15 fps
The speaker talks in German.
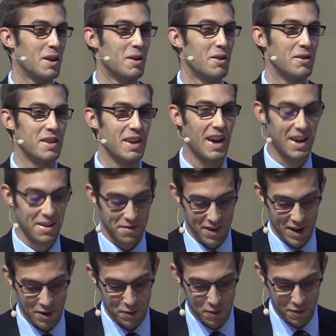und die
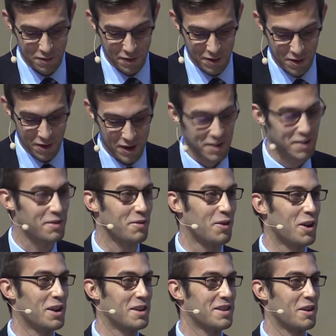Anwendung von Gottes
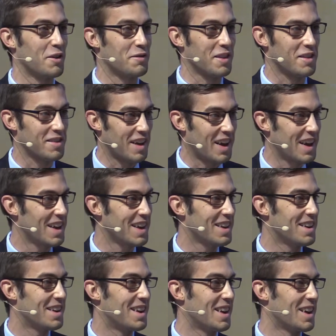Wort auf das
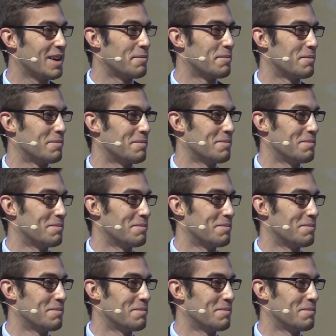eigene Leben